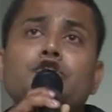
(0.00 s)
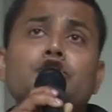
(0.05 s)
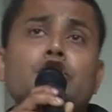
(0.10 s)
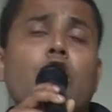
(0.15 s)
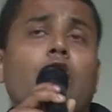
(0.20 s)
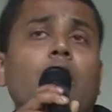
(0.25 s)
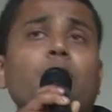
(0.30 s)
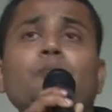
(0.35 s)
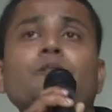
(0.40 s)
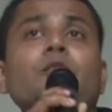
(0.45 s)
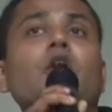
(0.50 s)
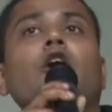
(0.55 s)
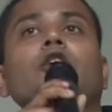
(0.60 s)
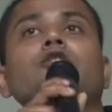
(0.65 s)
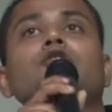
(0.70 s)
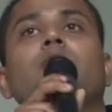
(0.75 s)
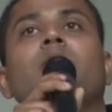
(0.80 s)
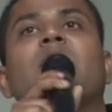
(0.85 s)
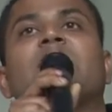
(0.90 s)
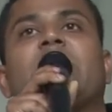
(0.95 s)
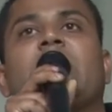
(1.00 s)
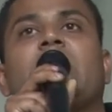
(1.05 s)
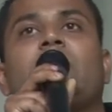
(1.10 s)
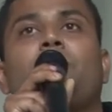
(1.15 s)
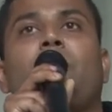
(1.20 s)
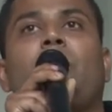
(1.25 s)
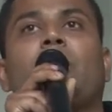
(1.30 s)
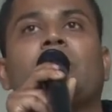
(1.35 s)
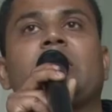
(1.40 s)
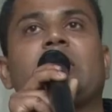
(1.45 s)
স্বপ্ন তোমাদের
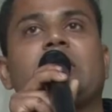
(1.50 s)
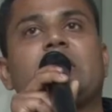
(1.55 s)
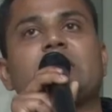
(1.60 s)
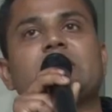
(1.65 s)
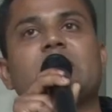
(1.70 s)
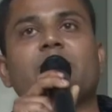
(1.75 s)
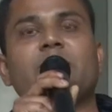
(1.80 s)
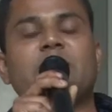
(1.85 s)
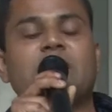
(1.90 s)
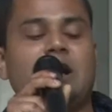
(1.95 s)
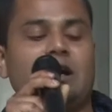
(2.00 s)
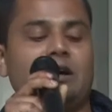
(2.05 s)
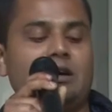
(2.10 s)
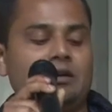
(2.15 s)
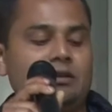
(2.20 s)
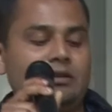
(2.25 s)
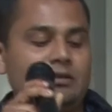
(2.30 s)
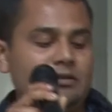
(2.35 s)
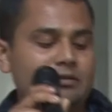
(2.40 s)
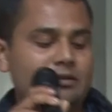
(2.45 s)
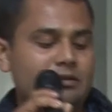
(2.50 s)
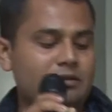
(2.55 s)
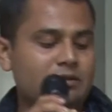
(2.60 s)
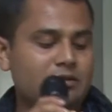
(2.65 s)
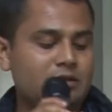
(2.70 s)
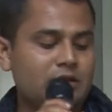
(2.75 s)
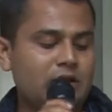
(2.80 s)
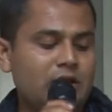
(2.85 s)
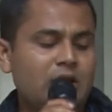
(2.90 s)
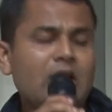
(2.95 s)
পক্ষে যাবে না
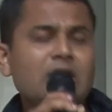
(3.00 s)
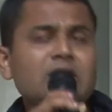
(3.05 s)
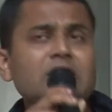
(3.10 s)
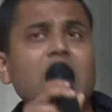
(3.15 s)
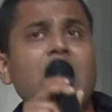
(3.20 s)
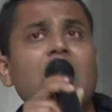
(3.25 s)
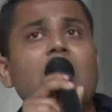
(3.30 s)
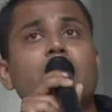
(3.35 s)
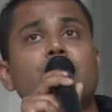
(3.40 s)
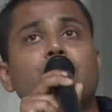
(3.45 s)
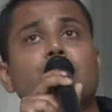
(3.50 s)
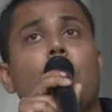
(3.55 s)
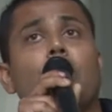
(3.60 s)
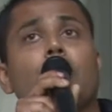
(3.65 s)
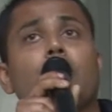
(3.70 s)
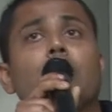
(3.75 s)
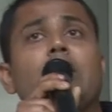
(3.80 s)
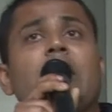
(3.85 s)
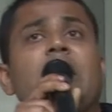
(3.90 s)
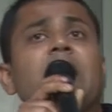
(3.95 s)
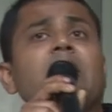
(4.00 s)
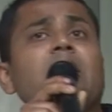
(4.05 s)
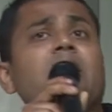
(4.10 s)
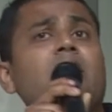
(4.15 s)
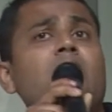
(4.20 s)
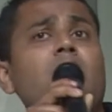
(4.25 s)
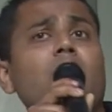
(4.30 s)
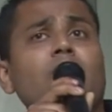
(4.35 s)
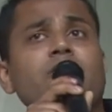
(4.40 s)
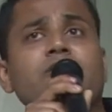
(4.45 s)
তারা সকলেই
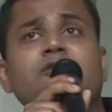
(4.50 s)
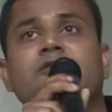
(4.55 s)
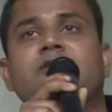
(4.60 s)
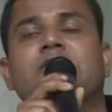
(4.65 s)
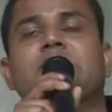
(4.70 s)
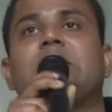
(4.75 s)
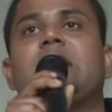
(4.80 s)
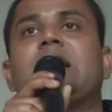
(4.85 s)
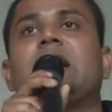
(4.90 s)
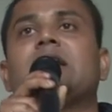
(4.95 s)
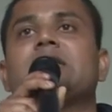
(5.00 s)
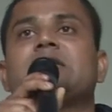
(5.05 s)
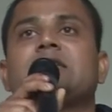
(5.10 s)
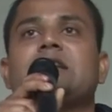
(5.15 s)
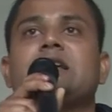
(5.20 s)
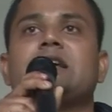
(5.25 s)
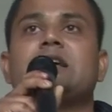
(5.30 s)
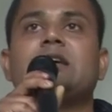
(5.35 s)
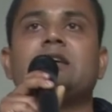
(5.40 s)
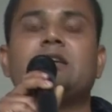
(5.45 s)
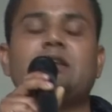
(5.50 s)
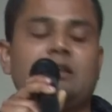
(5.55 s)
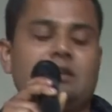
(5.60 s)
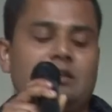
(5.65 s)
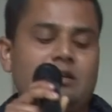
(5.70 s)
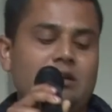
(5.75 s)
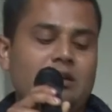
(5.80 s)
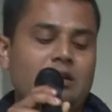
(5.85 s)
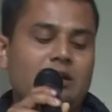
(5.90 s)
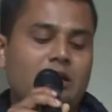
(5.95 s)
কষ্টে আছে
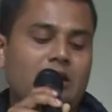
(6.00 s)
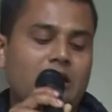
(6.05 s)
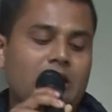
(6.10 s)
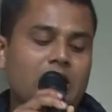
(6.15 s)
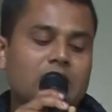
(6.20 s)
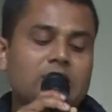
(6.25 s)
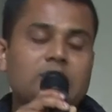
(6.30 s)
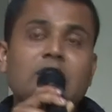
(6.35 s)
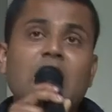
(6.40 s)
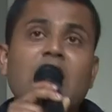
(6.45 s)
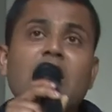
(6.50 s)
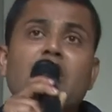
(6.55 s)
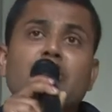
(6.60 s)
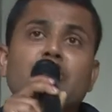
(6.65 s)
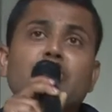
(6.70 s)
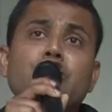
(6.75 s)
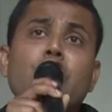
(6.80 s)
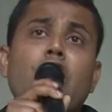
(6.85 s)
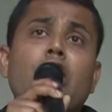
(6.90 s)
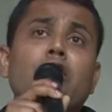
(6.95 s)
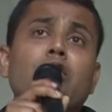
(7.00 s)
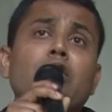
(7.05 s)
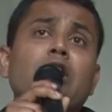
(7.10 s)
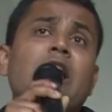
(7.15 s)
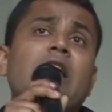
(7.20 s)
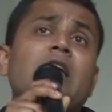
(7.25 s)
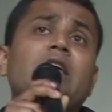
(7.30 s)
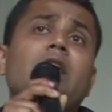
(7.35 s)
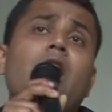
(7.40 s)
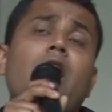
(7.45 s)
তারা
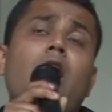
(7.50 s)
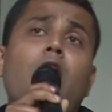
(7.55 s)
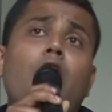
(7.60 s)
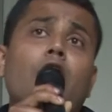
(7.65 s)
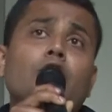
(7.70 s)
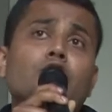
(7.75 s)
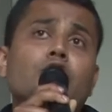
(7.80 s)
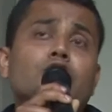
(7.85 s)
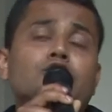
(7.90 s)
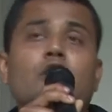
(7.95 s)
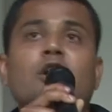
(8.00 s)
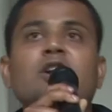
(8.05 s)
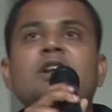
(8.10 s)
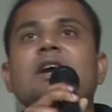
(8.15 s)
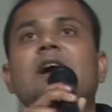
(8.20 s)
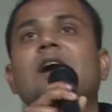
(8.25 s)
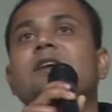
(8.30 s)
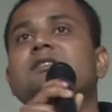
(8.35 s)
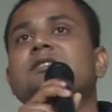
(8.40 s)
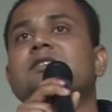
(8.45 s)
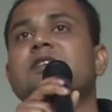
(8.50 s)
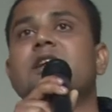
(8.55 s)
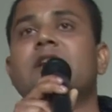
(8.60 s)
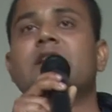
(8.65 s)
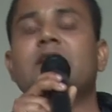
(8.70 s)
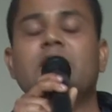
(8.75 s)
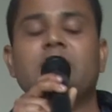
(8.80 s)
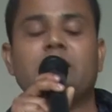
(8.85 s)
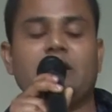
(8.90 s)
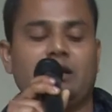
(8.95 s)
সকলেই অনটনে আছে
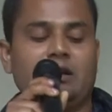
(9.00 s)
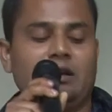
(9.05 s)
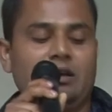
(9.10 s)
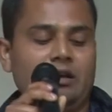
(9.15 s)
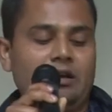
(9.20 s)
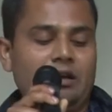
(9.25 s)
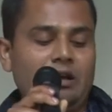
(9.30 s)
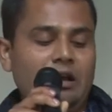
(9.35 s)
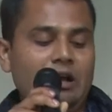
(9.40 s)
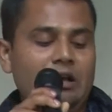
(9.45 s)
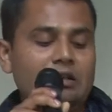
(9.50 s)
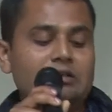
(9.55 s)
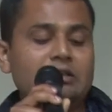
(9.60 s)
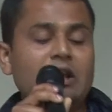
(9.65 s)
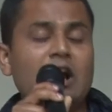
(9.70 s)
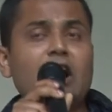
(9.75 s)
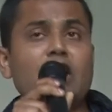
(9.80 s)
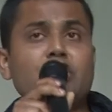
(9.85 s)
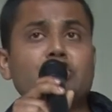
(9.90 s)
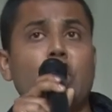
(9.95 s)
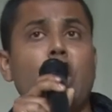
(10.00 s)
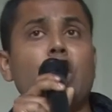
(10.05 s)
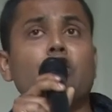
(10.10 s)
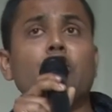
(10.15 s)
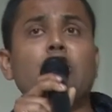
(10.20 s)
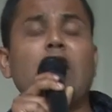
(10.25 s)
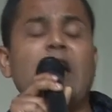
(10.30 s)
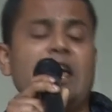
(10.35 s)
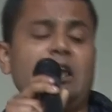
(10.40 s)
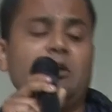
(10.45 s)
তারা
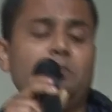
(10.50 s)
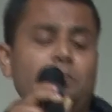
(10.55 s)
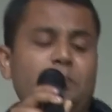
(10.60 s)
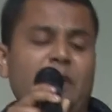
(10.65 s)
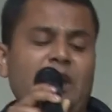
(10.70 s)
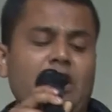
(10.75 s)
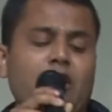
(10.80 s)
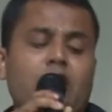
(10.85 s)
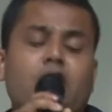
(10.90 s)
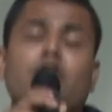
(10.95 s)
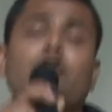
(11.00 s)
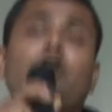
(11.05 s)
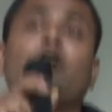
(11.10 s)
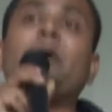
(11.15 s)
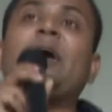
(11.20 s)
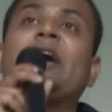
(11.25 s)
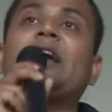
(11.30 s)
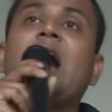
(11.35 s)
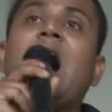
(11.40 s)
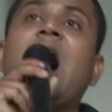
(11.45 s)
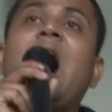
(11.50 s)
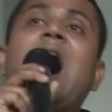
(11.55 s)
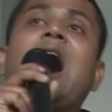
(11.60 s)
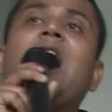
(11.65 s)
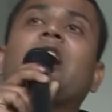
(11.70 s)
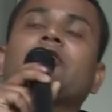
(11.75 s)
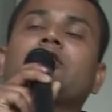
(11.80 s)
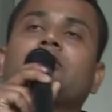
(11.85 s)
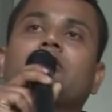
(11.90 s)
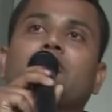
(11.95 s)
সকলেই বিক্ষোভের
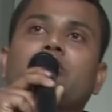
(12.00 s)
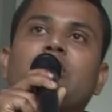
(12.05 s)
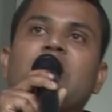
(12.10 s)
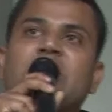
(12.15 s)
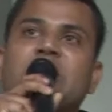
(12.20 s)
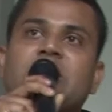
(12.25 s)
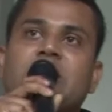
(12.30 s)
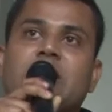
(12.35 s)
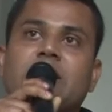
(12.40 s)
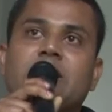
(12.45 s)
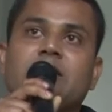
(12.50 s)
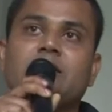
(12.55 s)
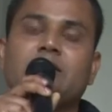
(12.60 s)
হাত তুলেছে